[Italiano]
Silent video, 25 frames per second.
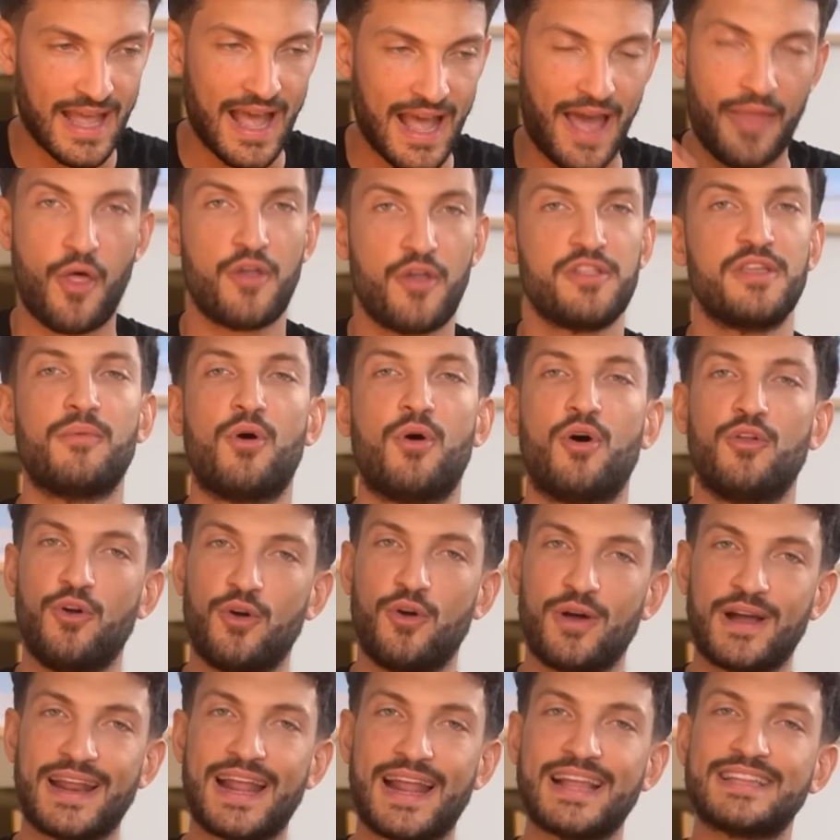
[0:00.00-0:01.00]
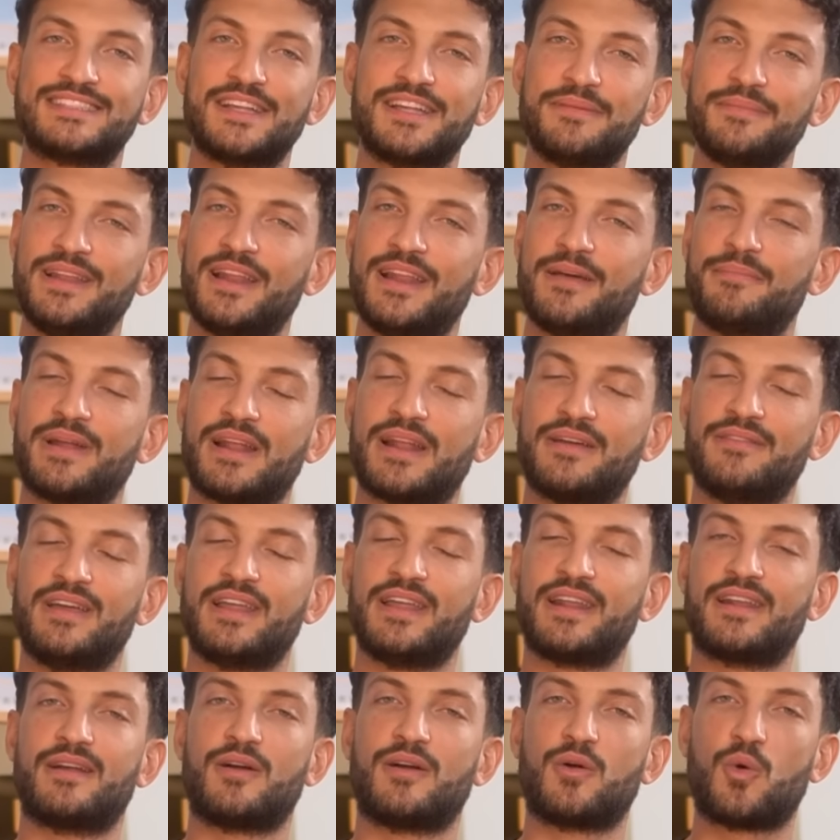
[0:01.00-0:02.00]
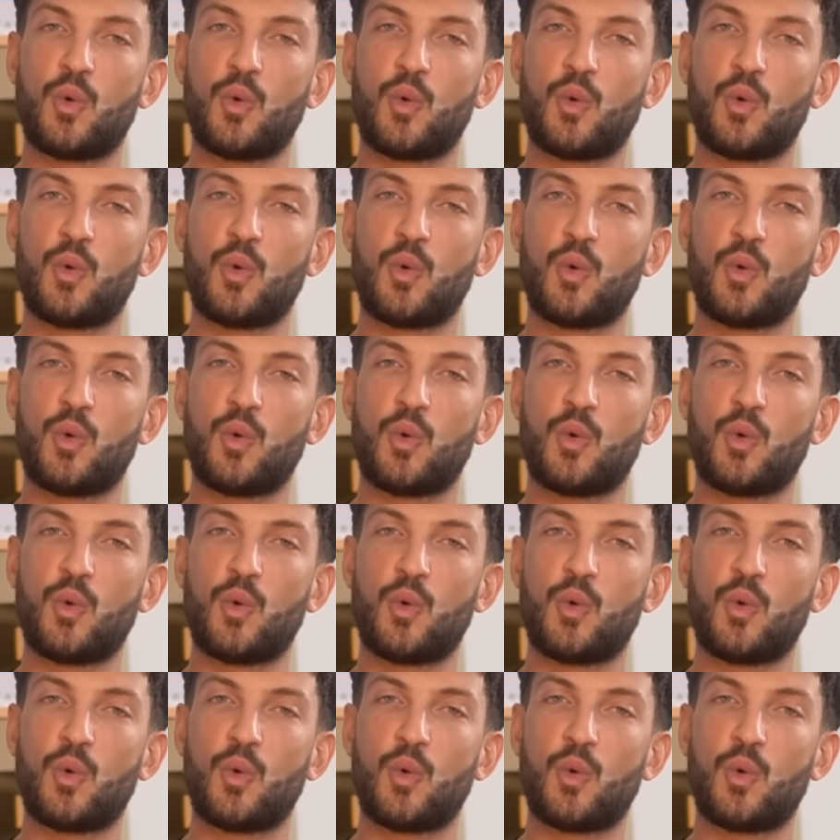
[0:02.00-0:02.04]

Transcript: Ad ogni modo, grazie mille per aver